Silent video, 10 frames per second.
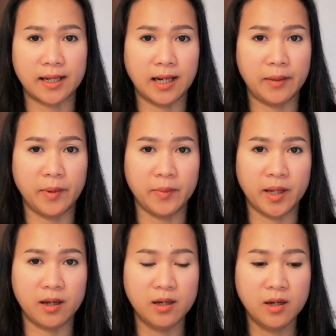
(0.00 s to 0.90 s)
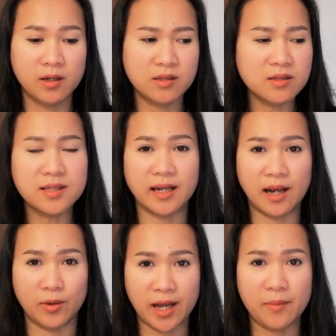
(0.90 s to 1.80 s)
ษัทอะไรแบบเนี้ยซึ่งสิ่ง
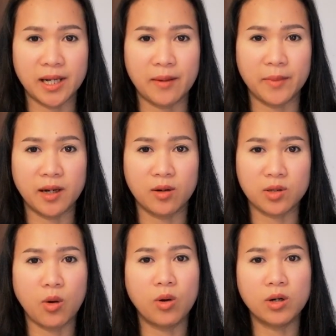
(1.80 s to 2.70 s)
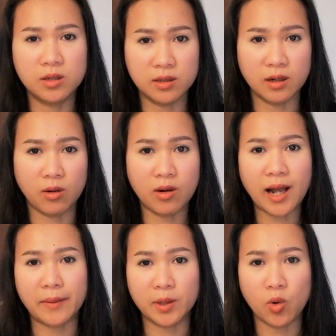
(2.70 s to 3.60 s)
เหล่านี้มันทำให้เขาโตขึ้น แล้วก็
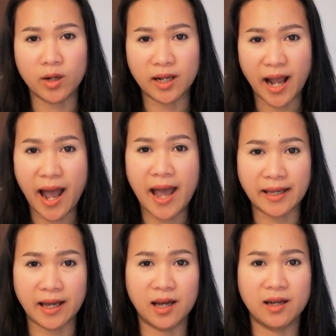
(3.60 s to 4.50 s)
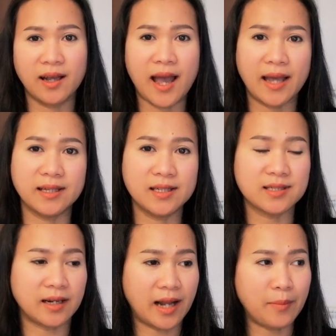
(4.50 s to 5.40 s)
กลายเป็นคนง่ายอะ่ะง่ายที่
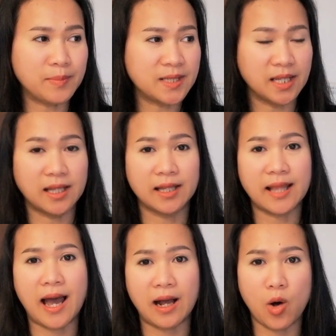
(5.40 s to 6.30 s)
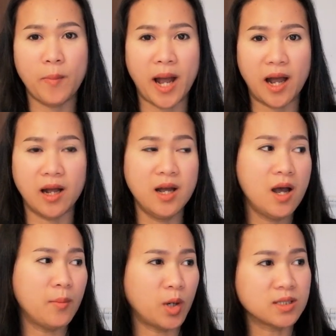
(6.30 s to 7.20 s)
จะรับสิ่งต่างๆเข้ามา
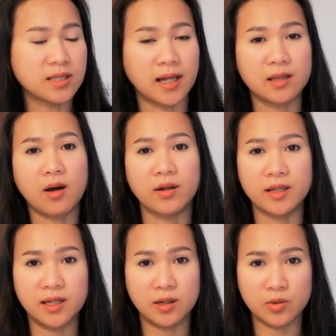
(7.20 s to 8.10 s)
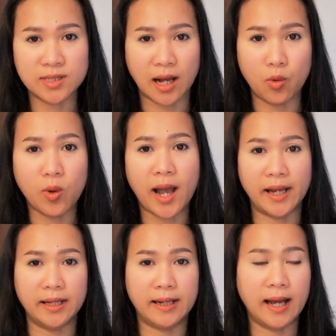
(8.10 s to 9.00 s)
เพราะฉะนั้นตอนที่รู้จักกุ๊ก
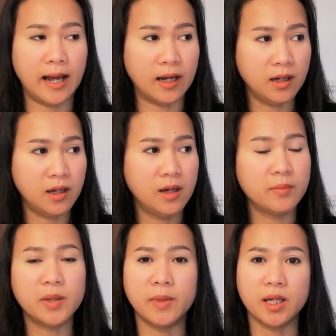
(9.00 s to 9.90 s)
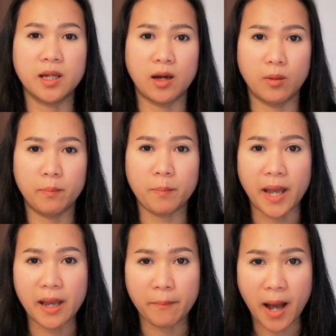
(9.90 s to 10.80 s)
ไก่นะคะพี่มิกเนี่ยไป
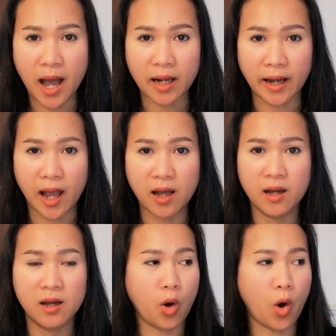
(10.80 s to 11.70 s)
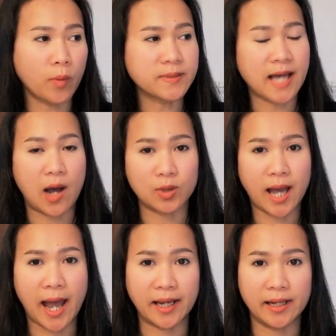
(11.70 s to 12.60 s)
มากนะคบสาว
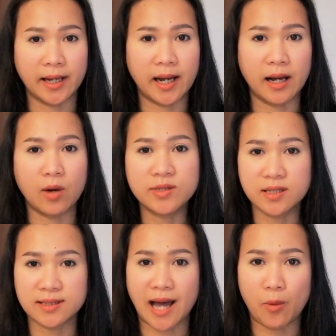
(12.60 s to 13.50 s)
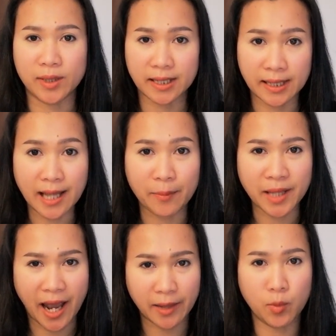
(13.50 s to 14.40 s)
ไทยนะคะเขาศึกษาวัฒนธรรม
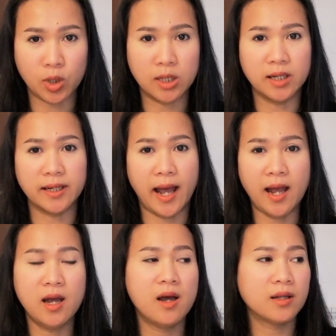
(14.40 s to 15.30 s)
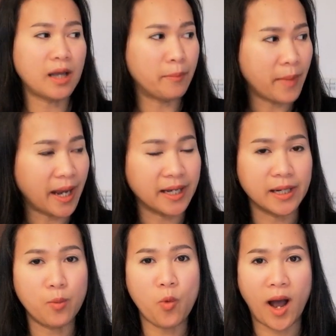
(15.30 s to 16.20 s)
ไทยหมดเลยนะทำไม
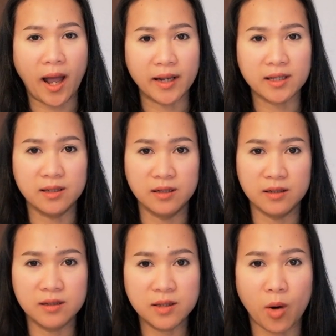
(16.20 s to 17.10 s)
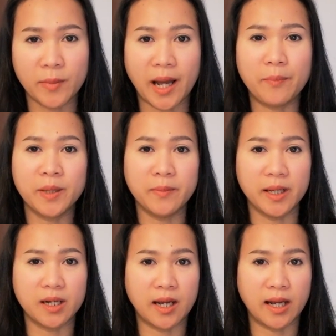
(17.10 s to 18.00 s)
น้ำหวานถึงยอมรับพี่
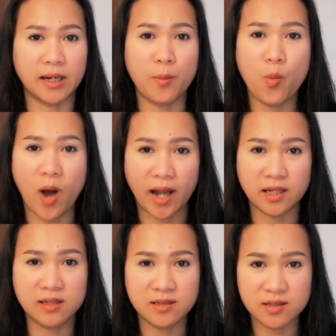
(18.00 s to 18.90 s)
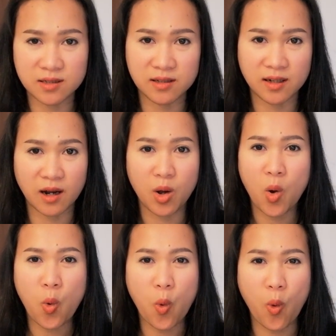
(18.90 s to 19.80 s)
มิกนะคะ น้ำหวานขึ้นชื่อเรื่อง
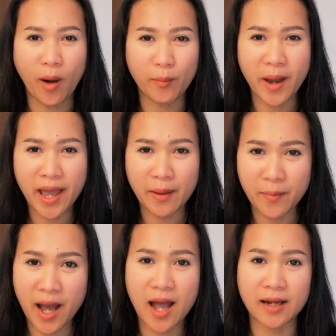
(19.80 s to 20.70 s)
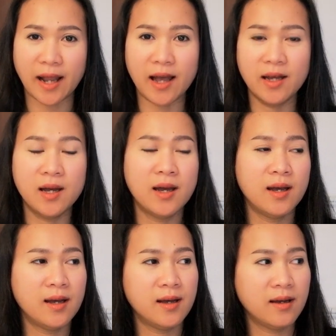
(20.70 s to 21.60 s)
ห่วงแม่มากนะ
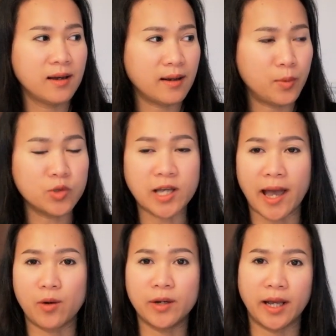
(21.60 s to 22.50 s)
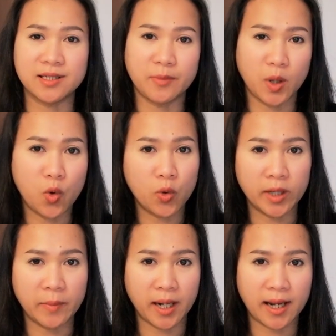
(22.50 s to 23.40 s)
ผู้ชายคนไหนจะมาคุ
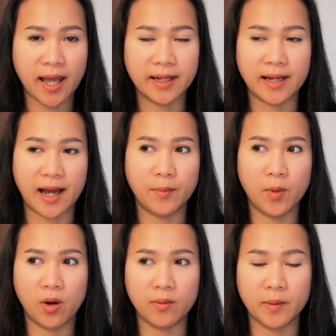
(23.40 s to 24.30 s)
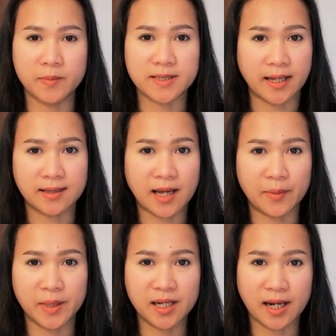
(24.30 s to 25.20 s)
ยมาใกล้นางมองแบบสาย
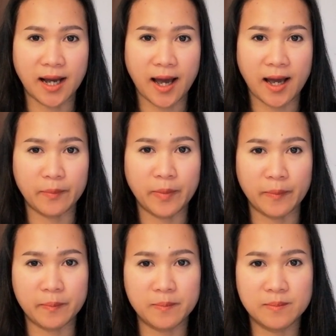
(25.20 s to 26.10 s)
ตาพิฆาตแบบ